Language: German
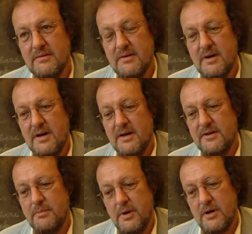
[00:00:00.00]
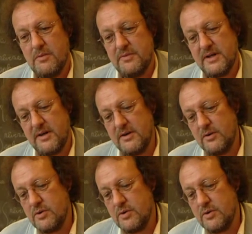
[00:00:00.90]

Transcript: Blick war sehr präsent in der Klasse.